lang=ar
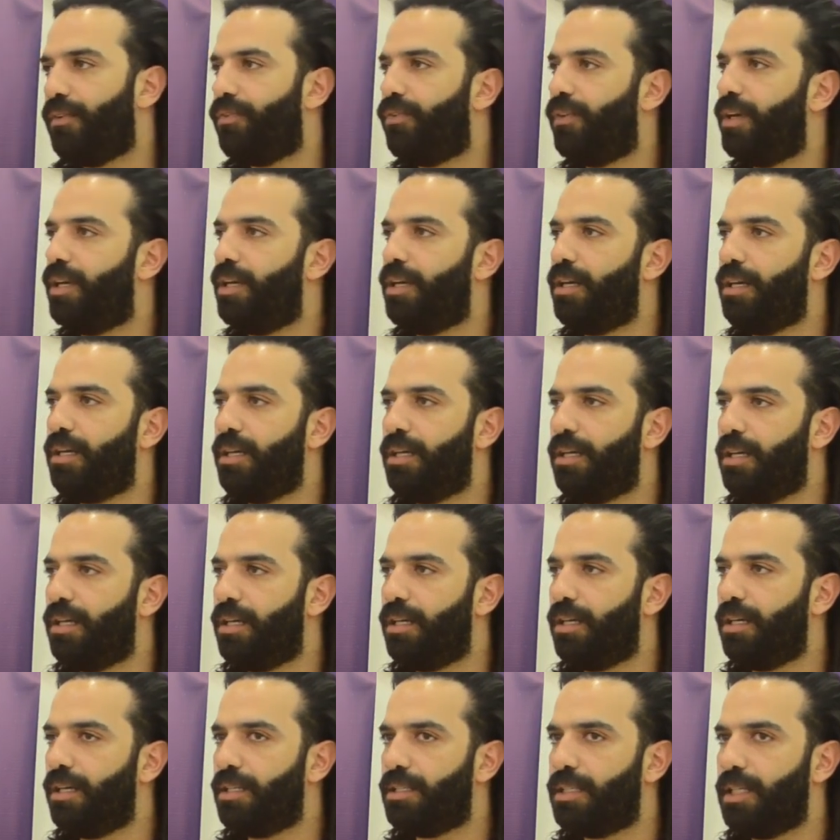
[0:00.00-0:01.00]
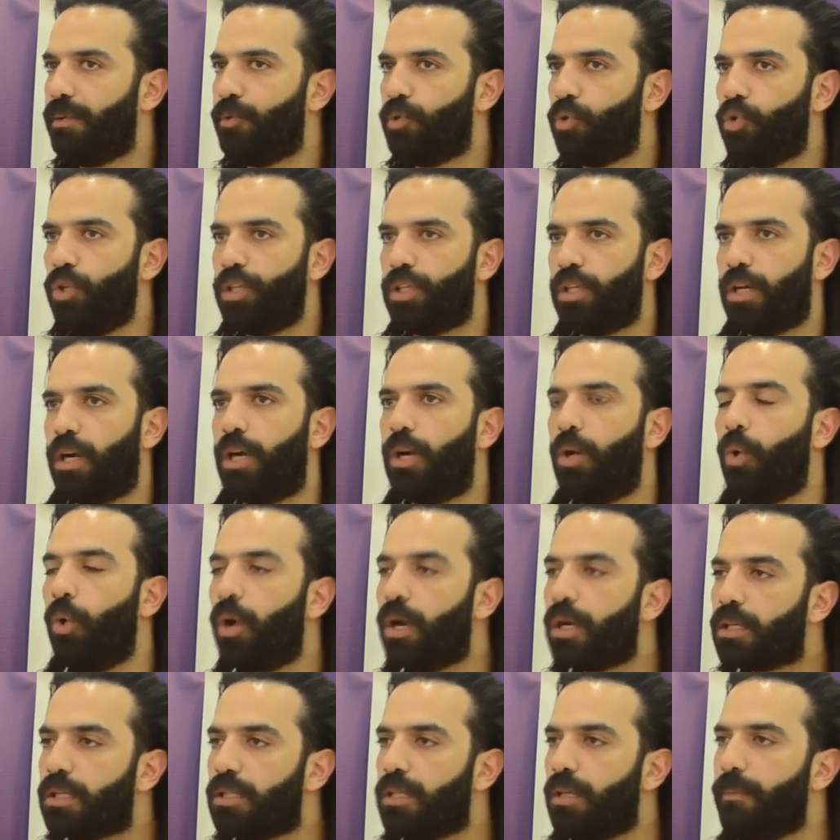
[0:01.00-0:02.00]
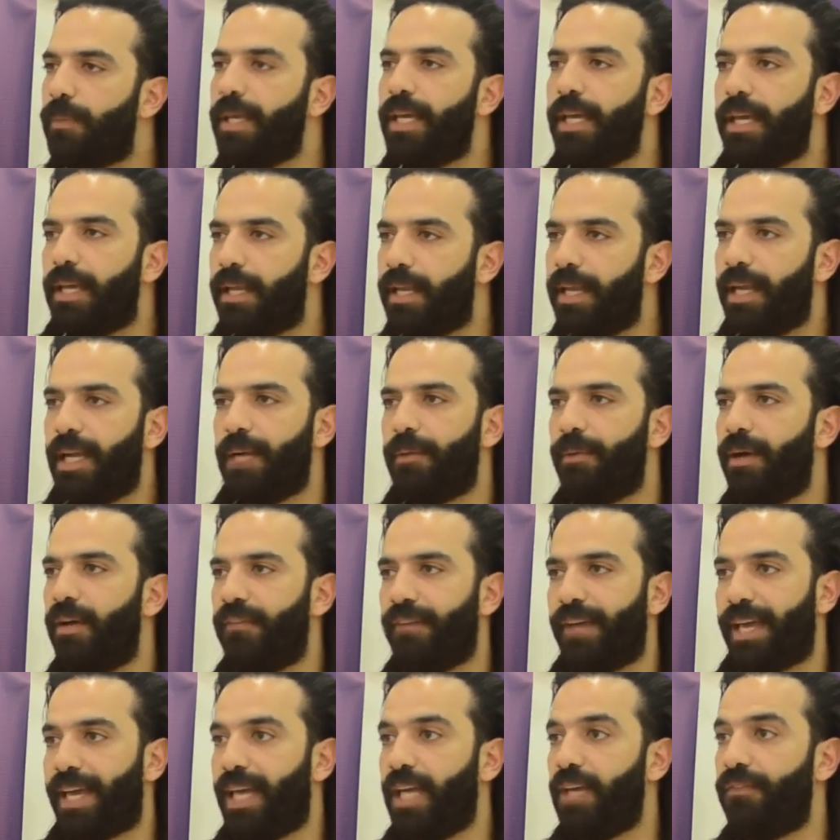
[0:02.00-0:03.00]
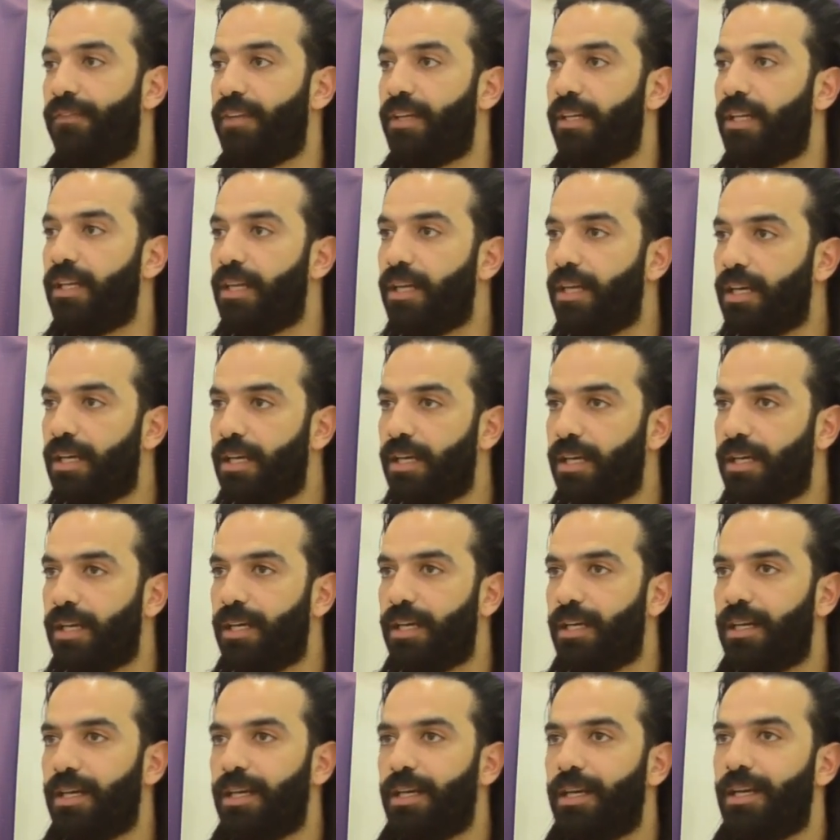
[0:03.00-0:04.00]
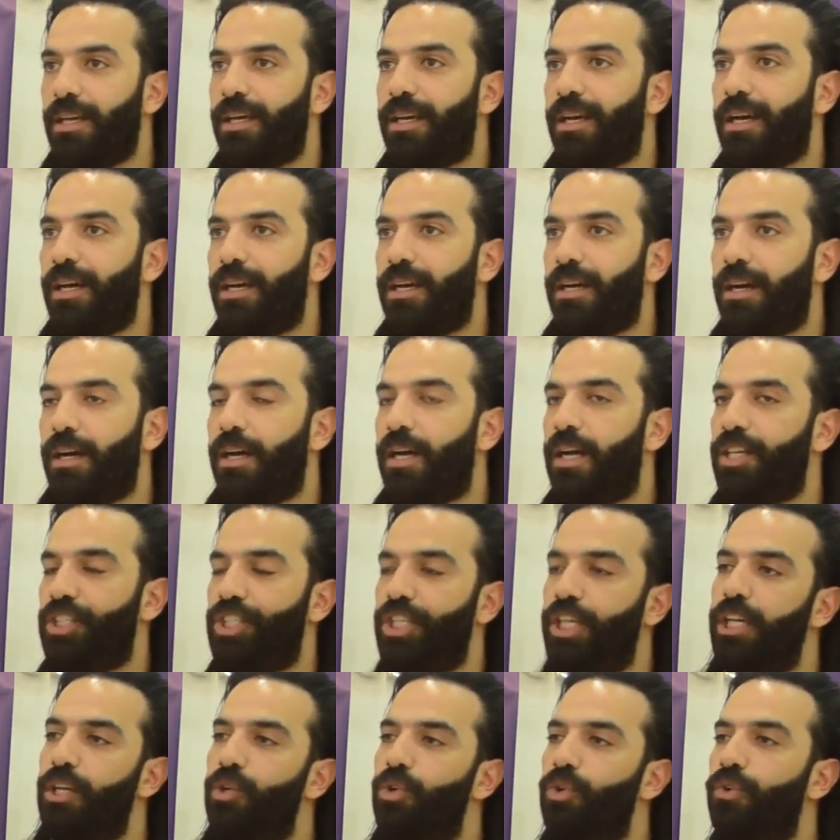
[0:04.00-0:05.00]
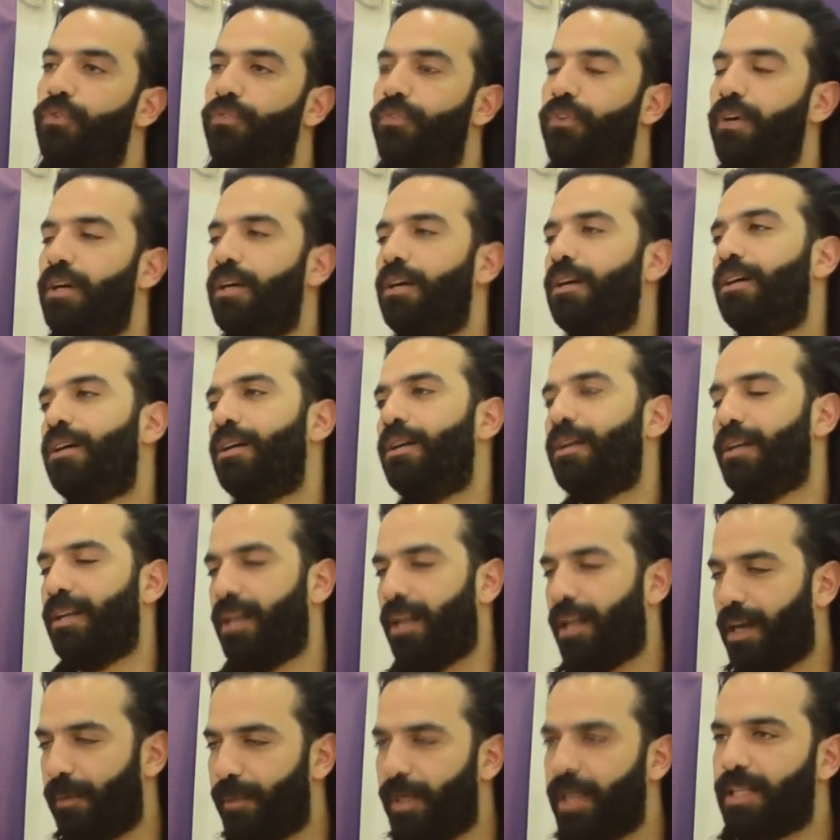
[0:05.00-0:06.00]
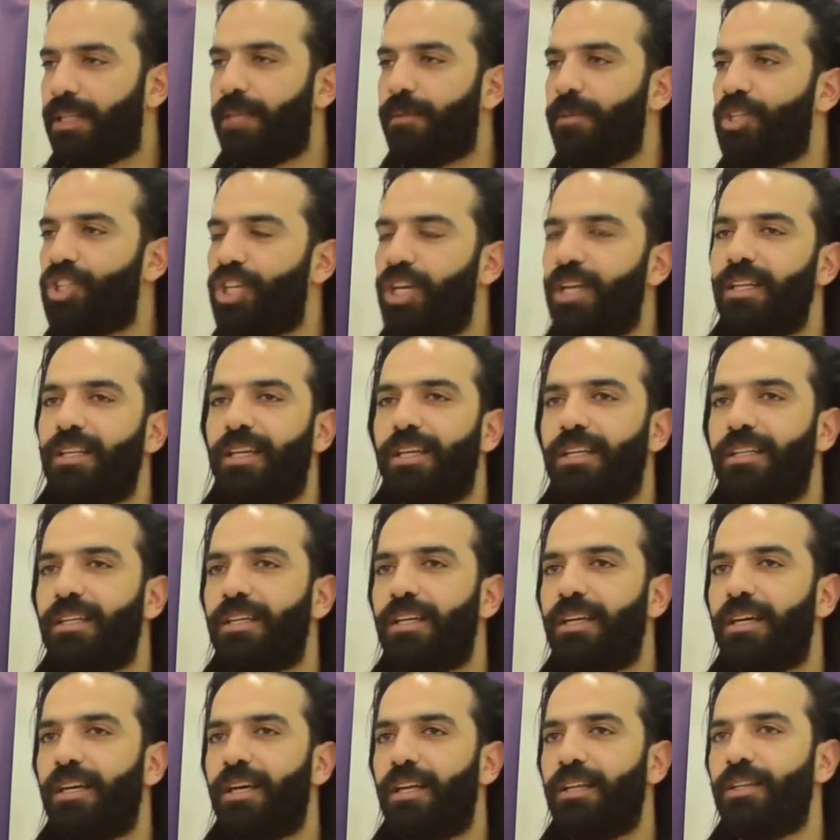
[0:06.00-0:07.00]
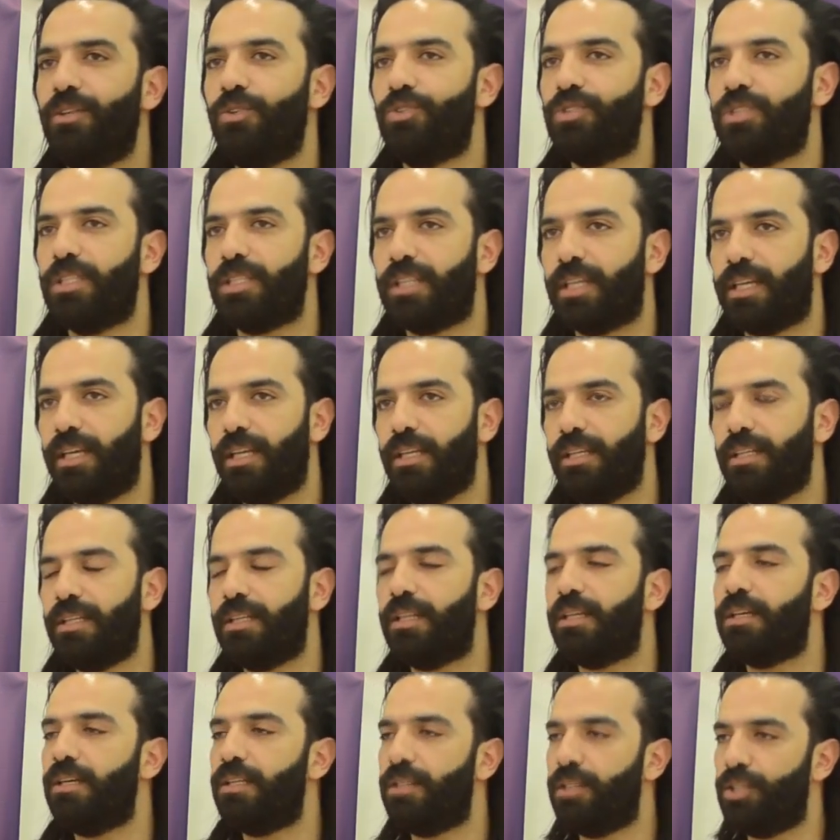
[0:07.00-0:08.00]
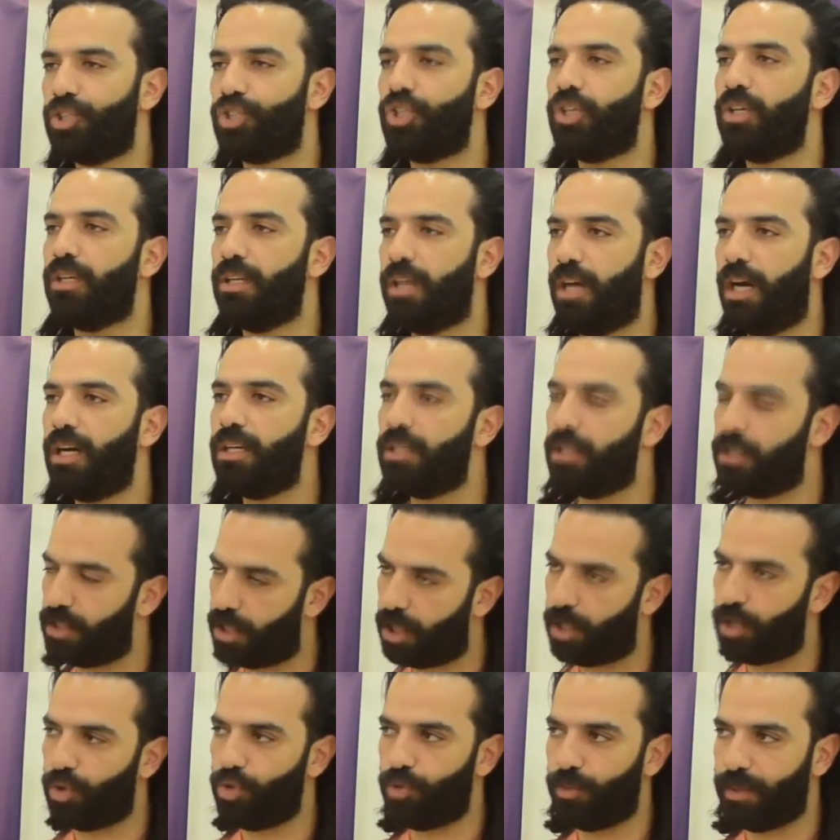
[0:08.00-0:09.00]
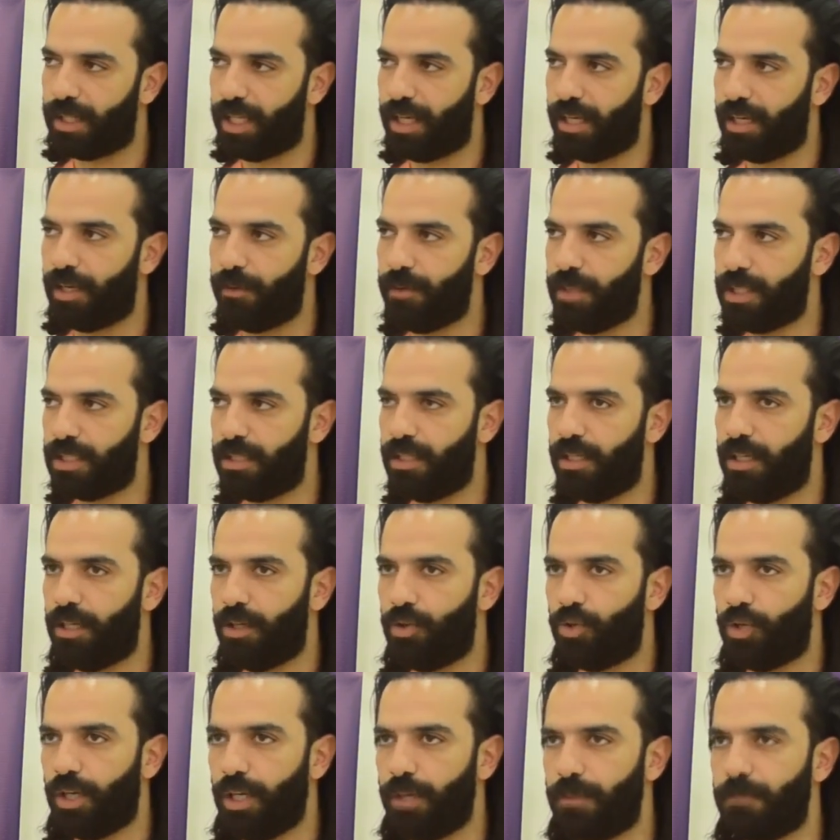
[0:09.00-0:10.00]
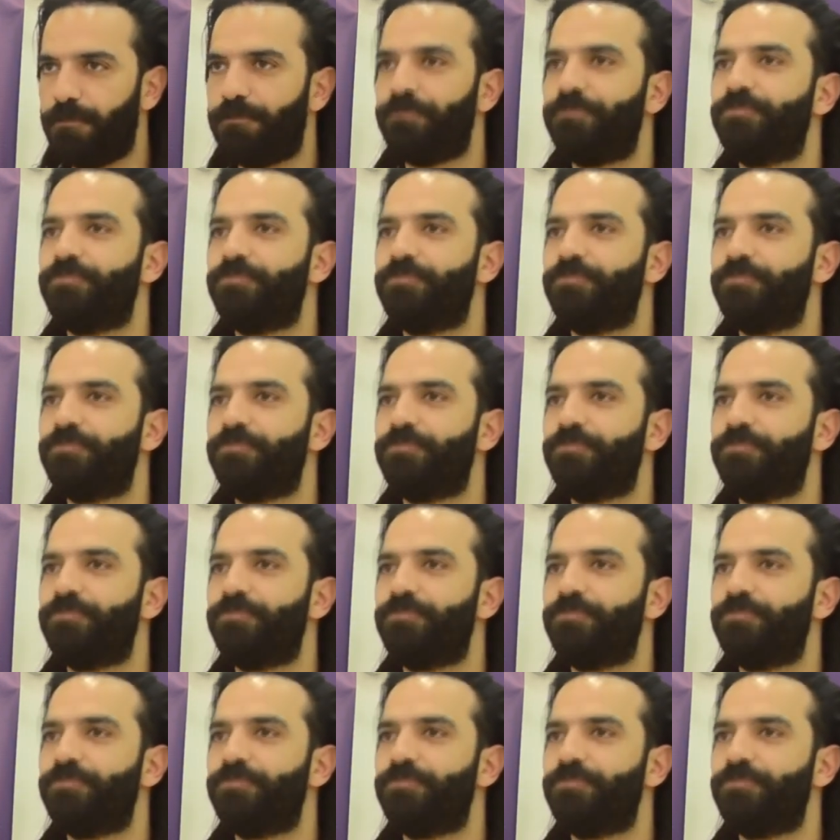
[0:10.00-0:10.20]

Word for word: فزي ما تقول اتركورت بيه هناك بقى فخايف ان انا آه، آه، اشيله فاه انا عملت مشاهد كتيره عند استاذ خالد لغايه ان شاء الله عرض التخرج بتاعنا باذن الله قريب